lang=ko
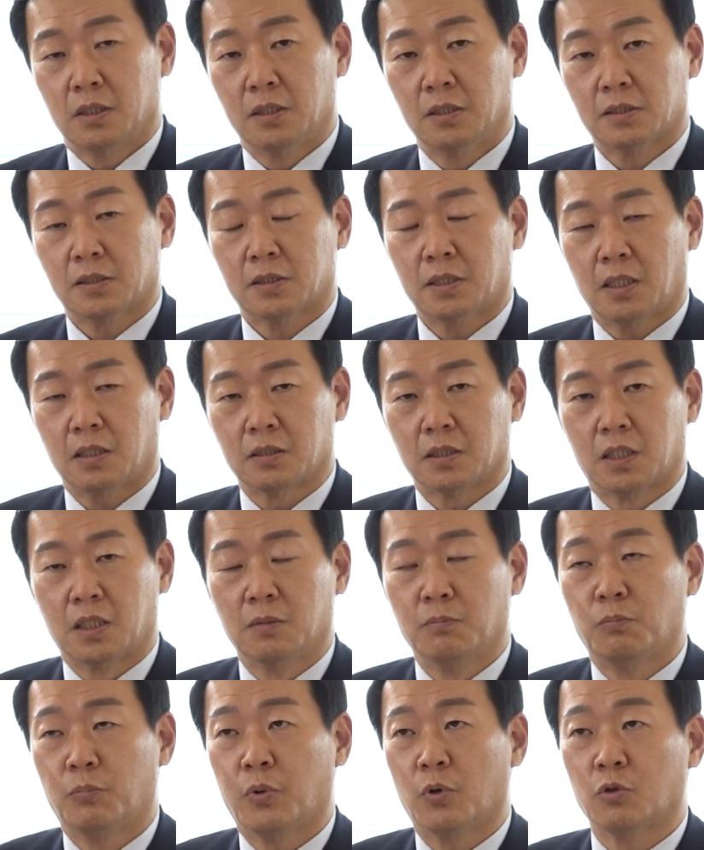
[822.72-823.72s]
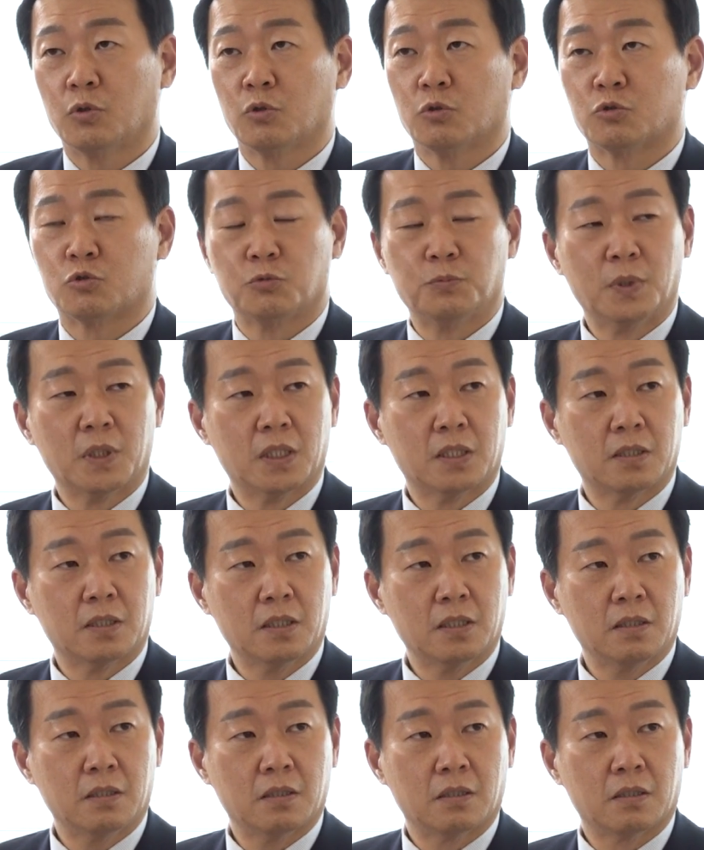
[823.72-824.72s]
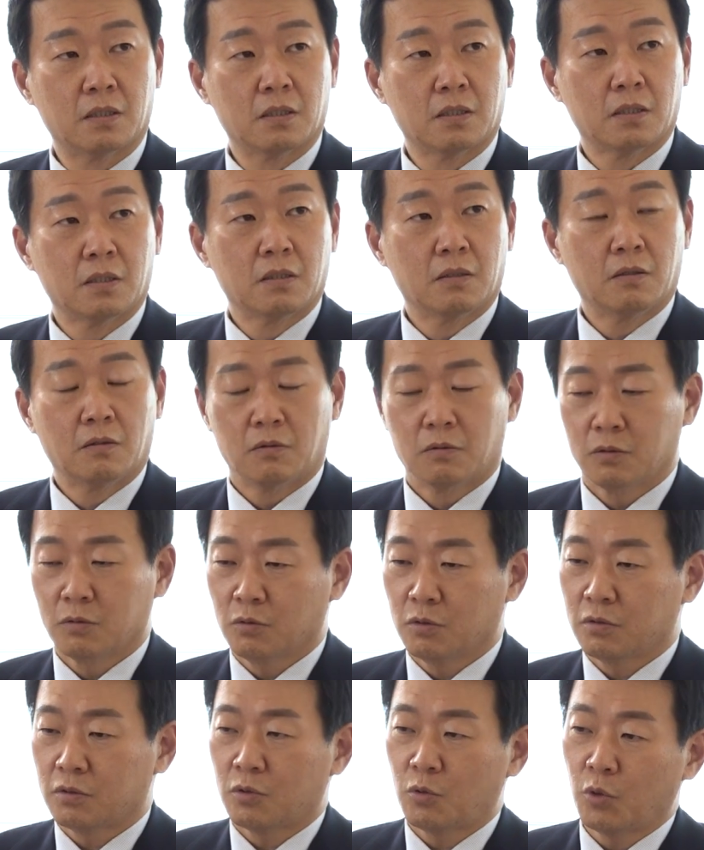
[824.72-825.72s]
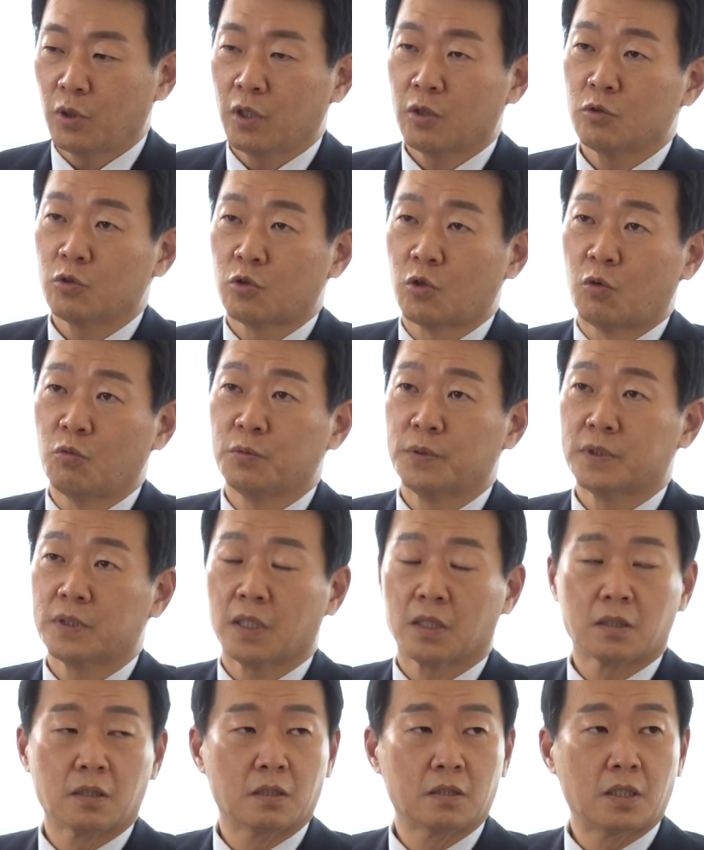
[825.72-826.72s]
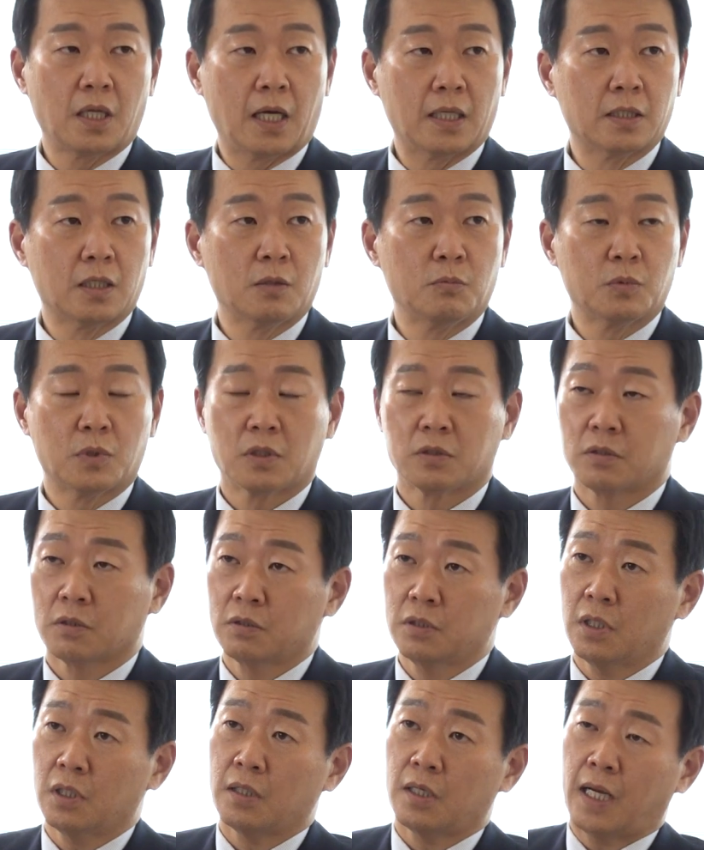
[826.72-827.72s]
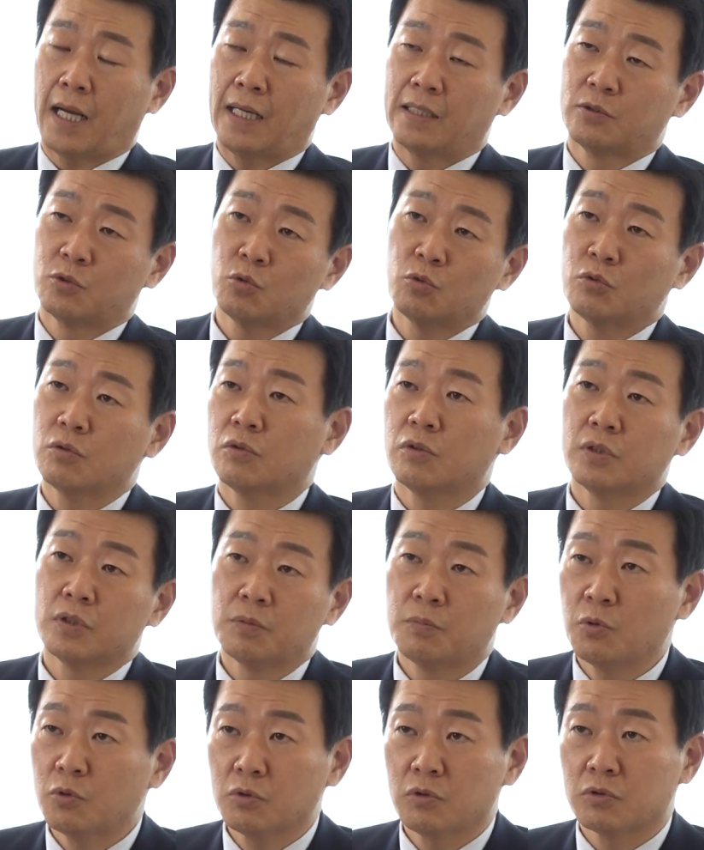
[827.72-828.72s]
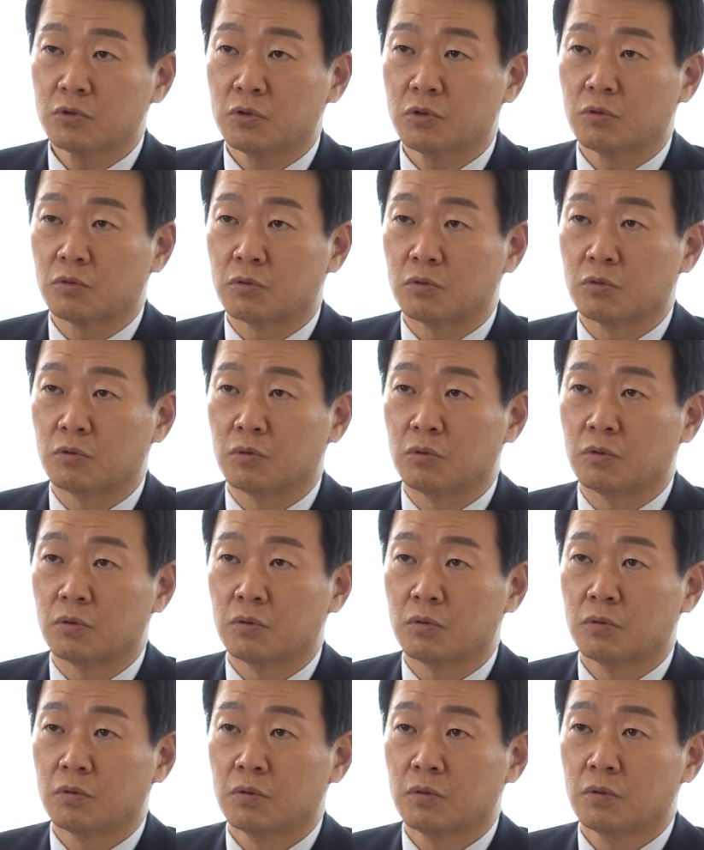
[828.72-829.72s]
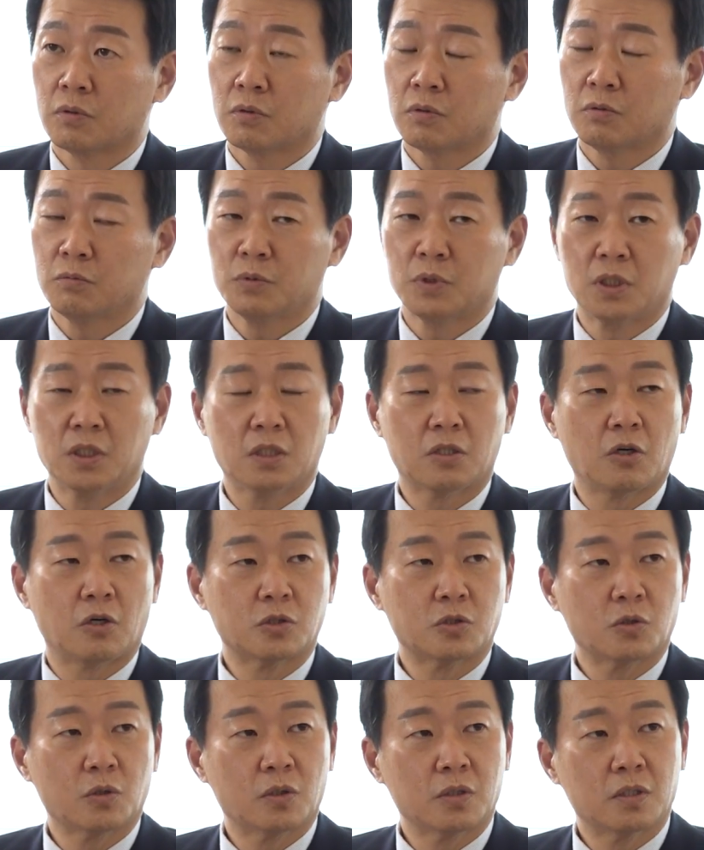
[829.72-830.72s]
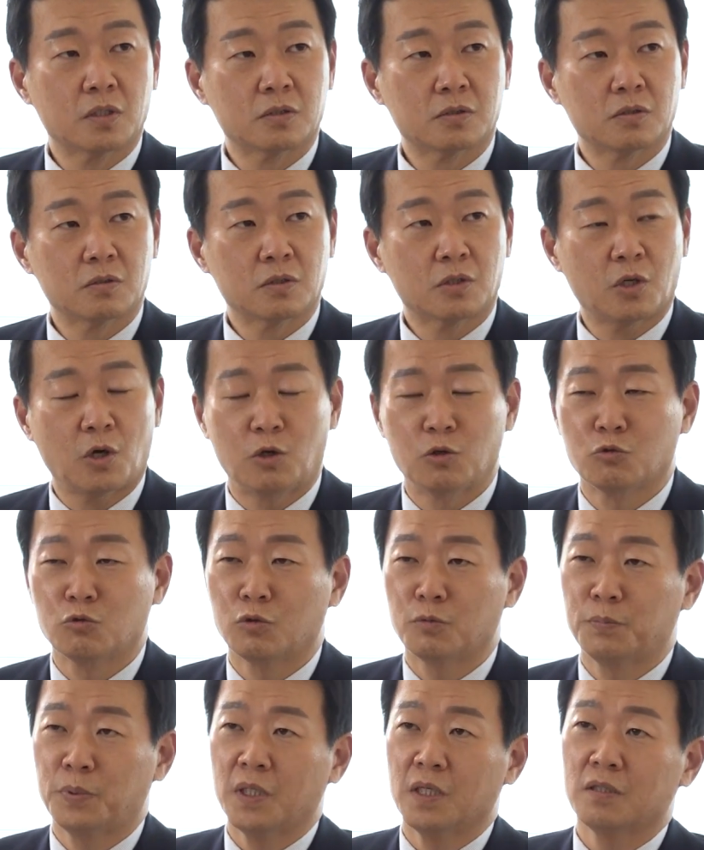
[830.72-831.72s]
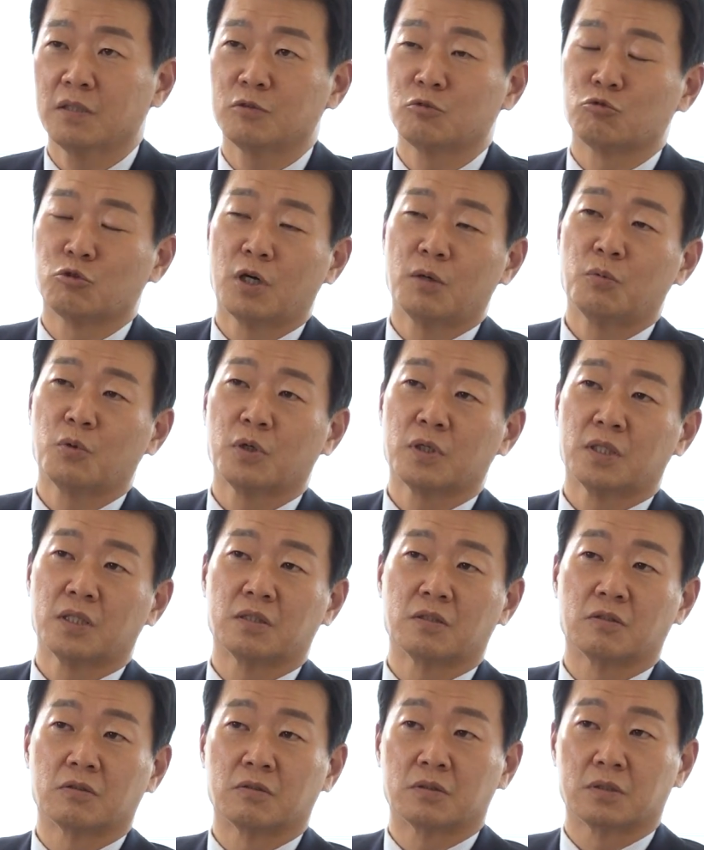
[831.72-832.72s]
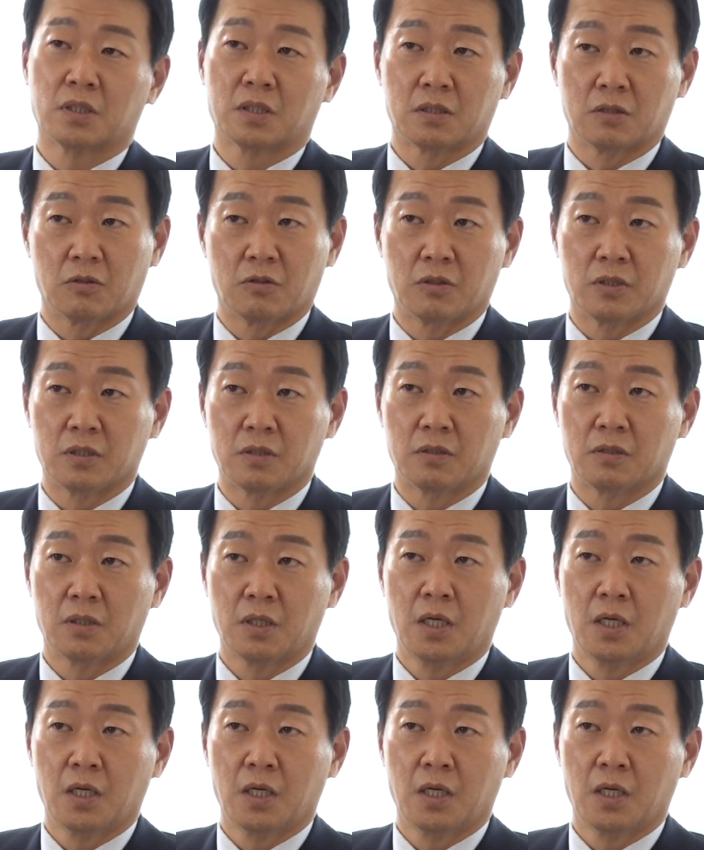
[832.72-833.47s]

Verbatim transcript: 일산, 김포 요 주민들이 어 이거 통행 너무 비싸게 되는데 안 됩니다 해서 그냥 가져온 거예요, 폭력적으로. 그럼 이 결정에 대해서는 결국은 피해는 누가 보게 되느냐는 거예요.